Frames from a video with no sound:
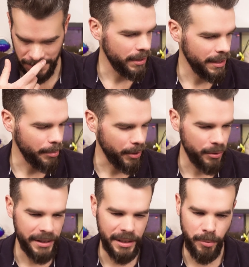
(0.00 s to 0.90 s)
après on
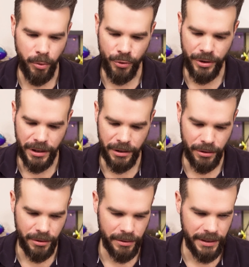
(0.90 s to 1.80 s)
a des plongées
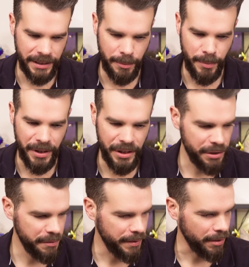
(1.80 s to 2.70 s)
dans des pays
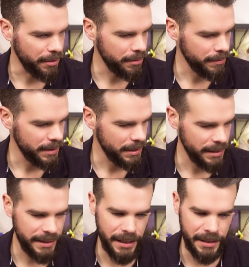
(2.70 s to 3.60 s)
différents, voilà,
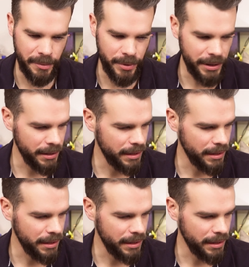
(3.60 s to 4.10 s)
assez atypique.